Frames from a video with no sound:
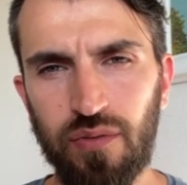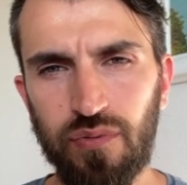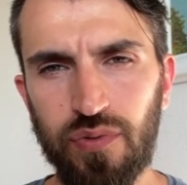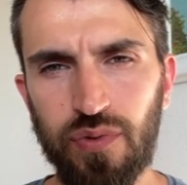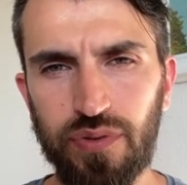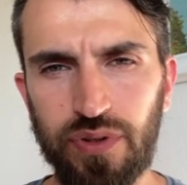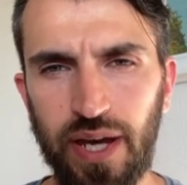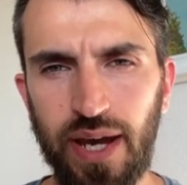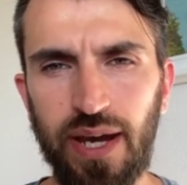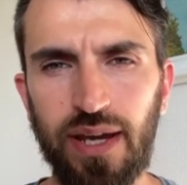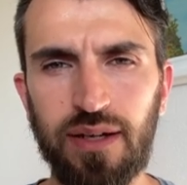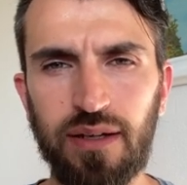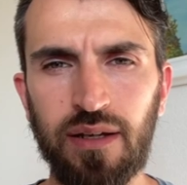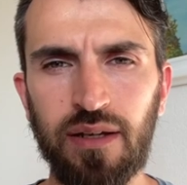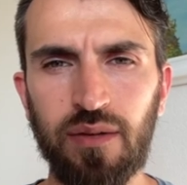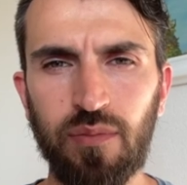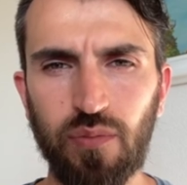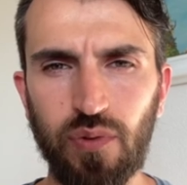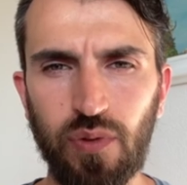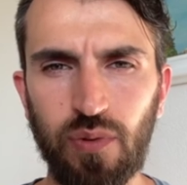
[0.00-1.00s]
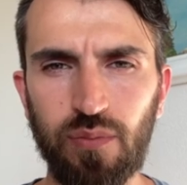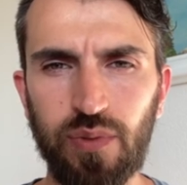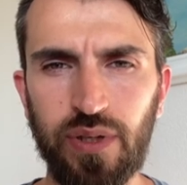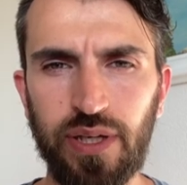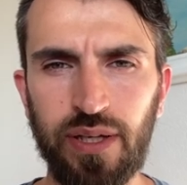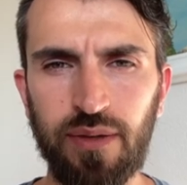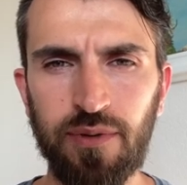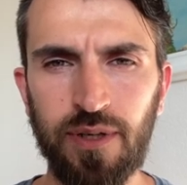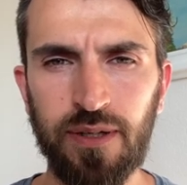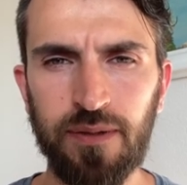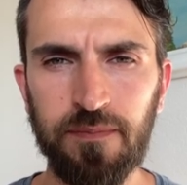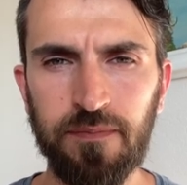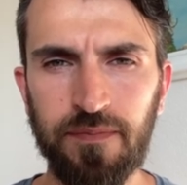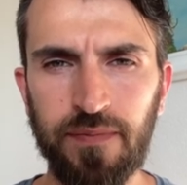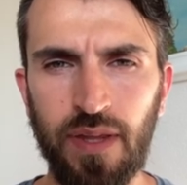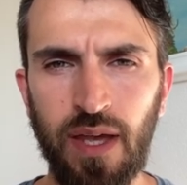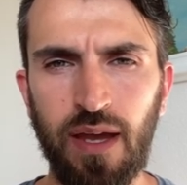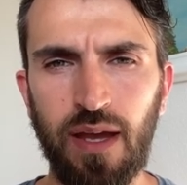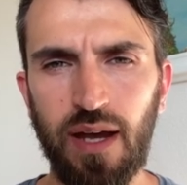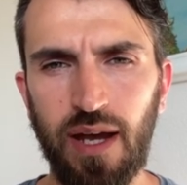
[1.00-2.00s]
Für deine Probleme
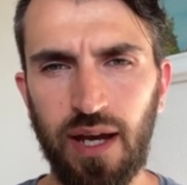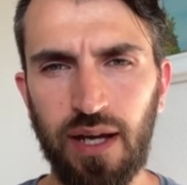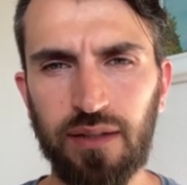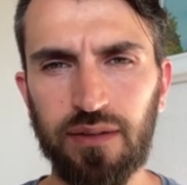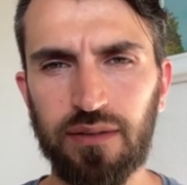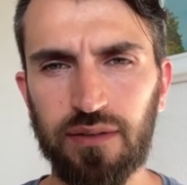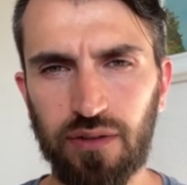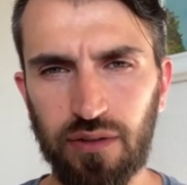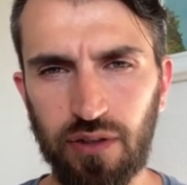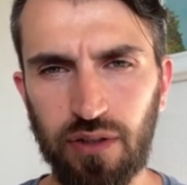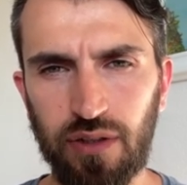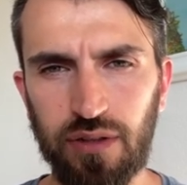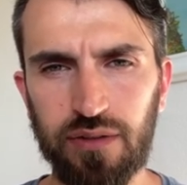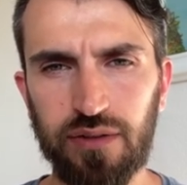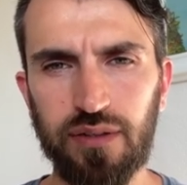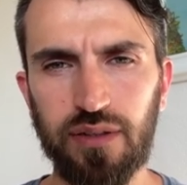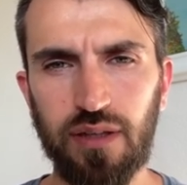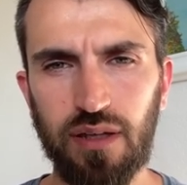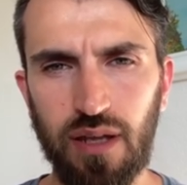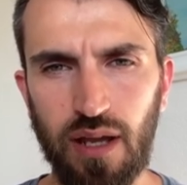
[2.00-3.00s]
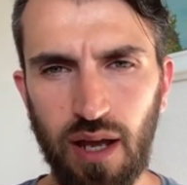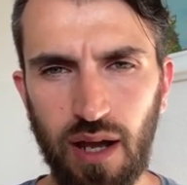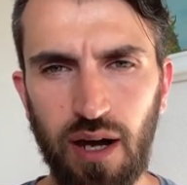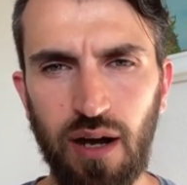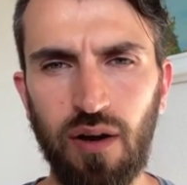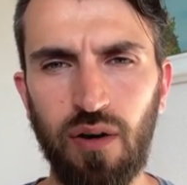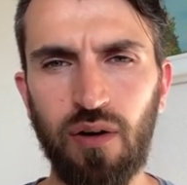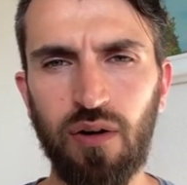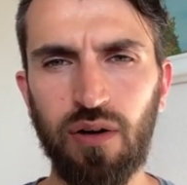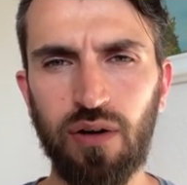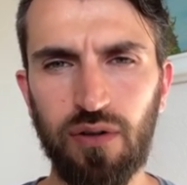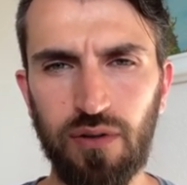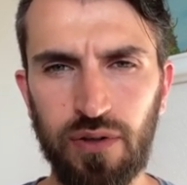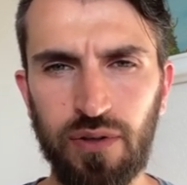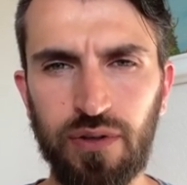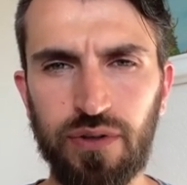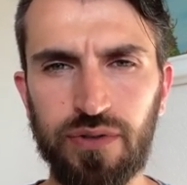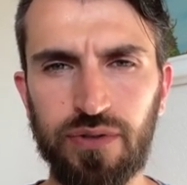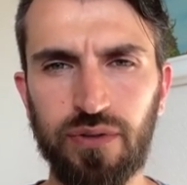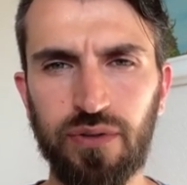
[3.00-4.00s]
hat Gott auch
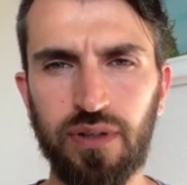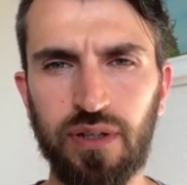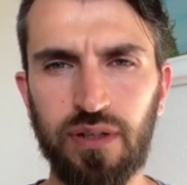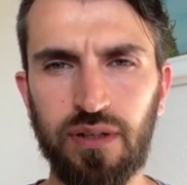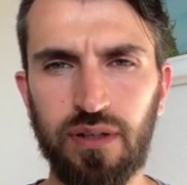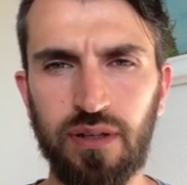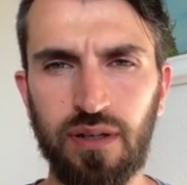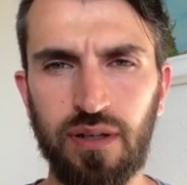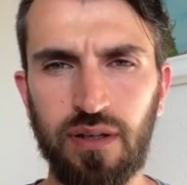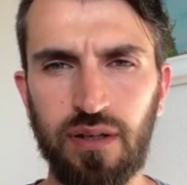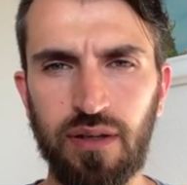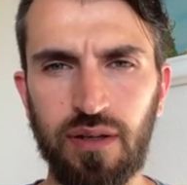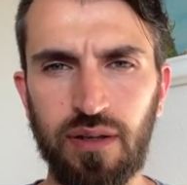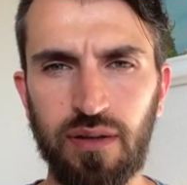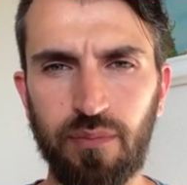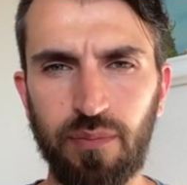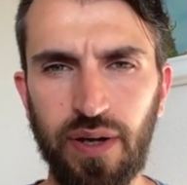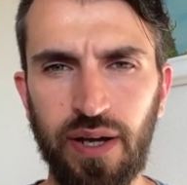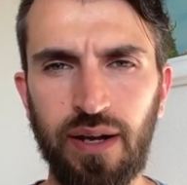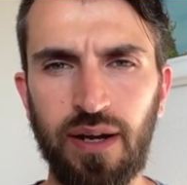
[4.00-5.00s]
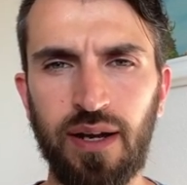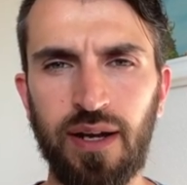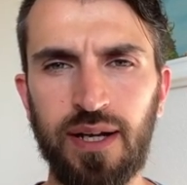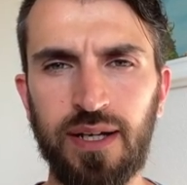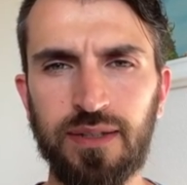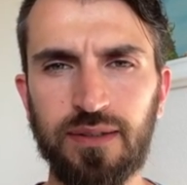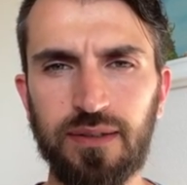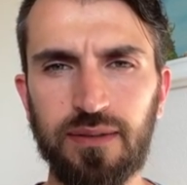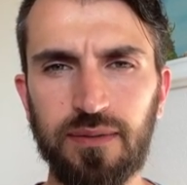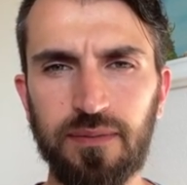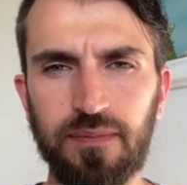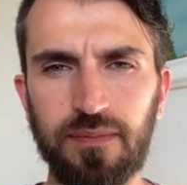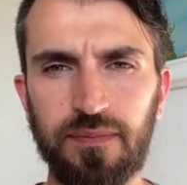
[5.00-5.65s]
Lösungen parat.